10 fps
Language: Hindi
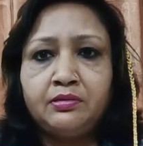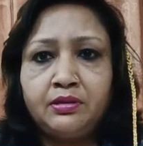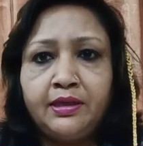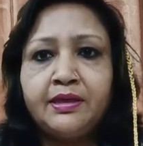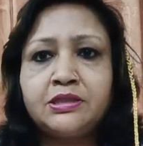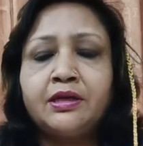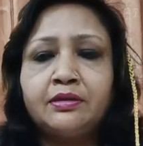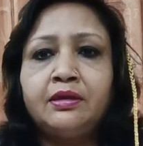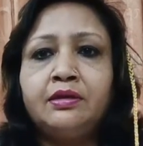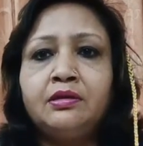किए
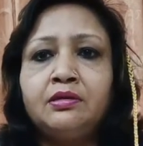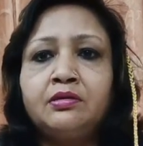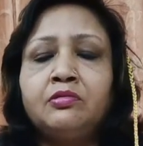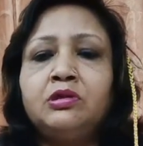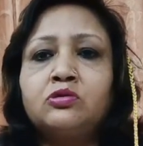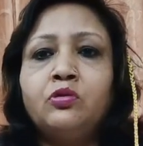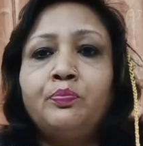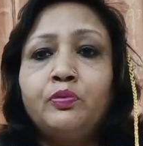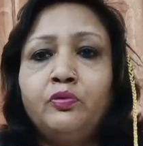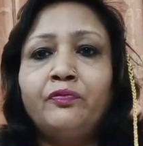जाते इसको
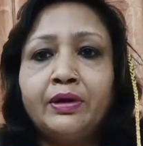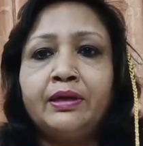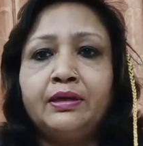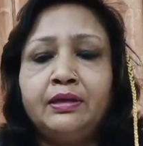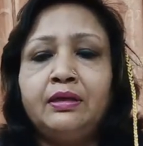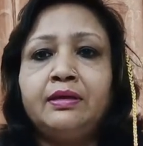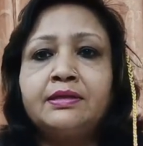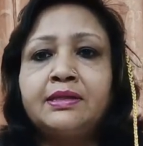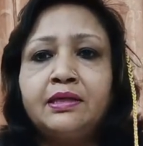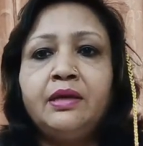प्रूव करने के लिए
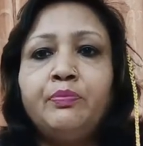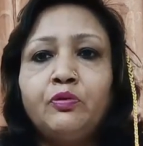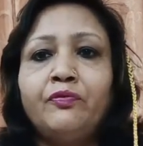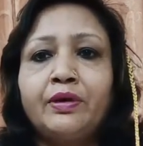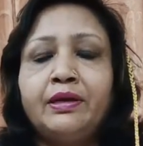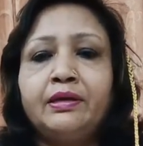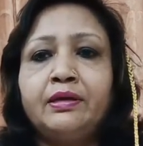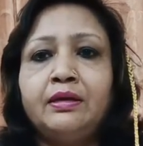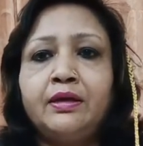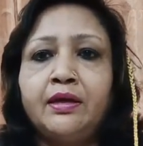सही प्रूव करने
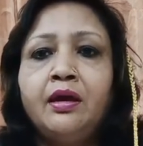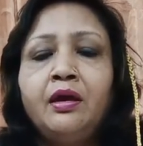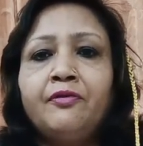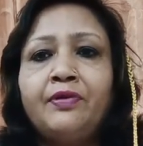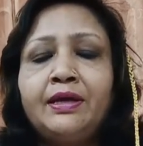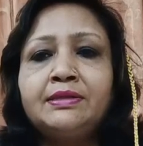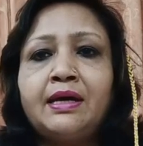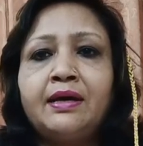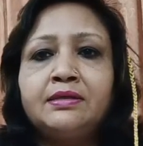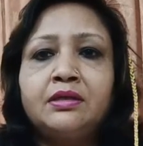के लिए फ्रेंड्स
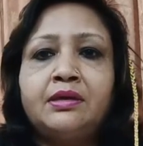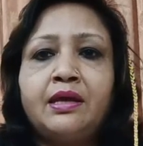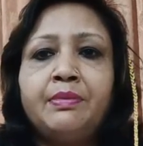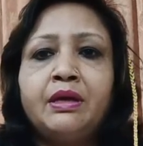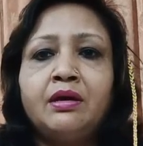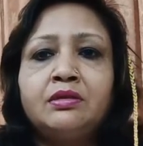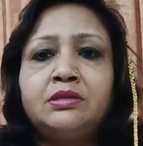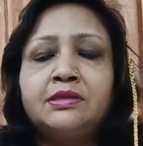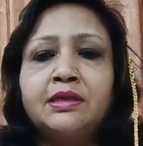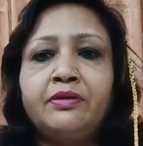आज के टाइम में हर
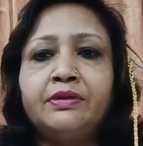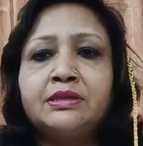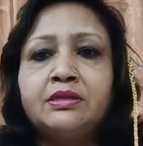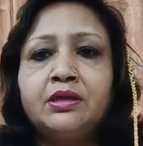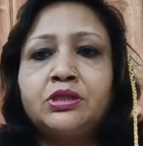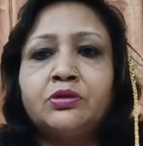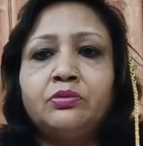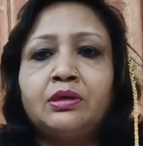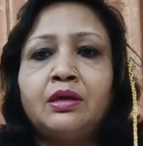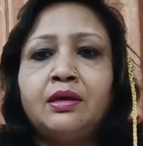चीज़ का इन्वेस्टिगेशन
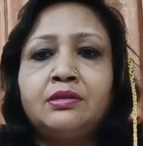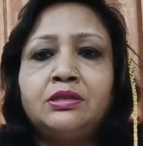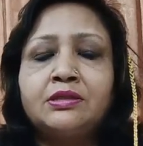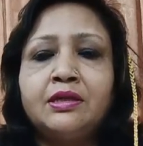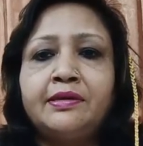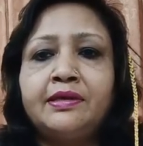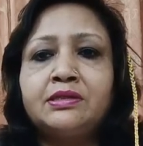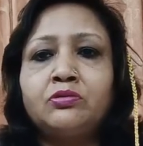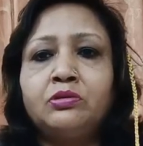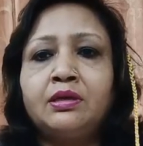होता है हर चीज़ के
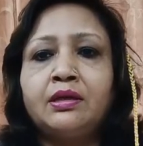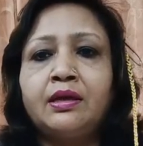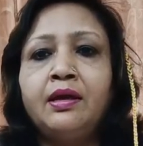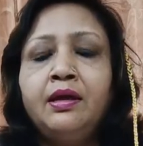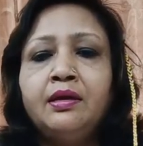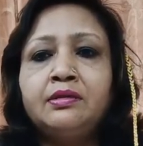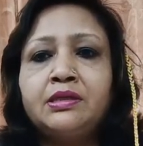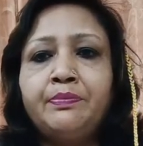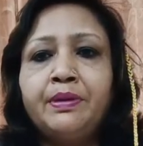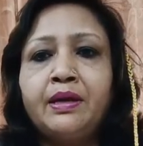टेस्ट होते हैं
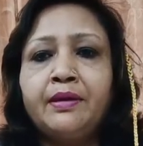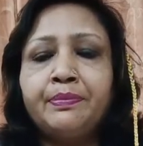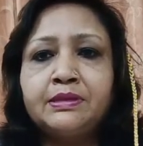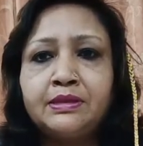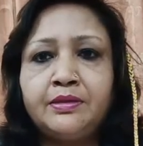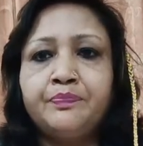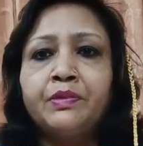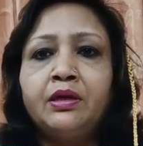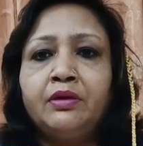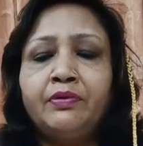जब भी आप किसी
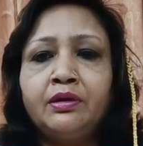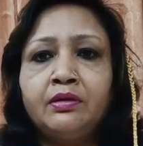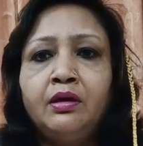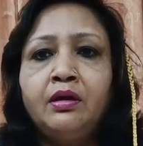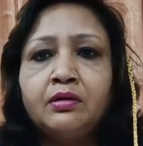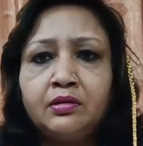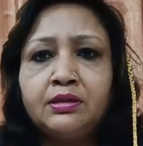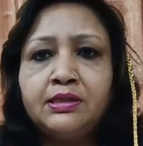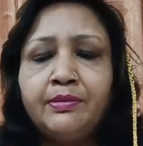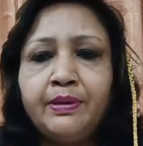इवन
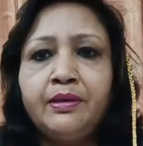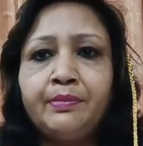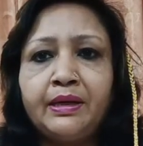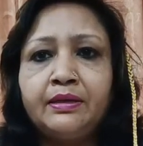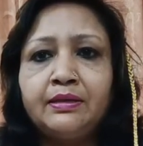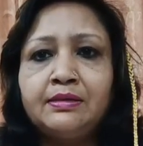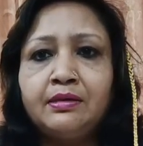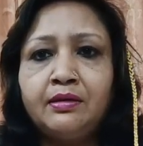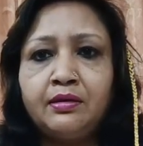किसी भी मेडिकल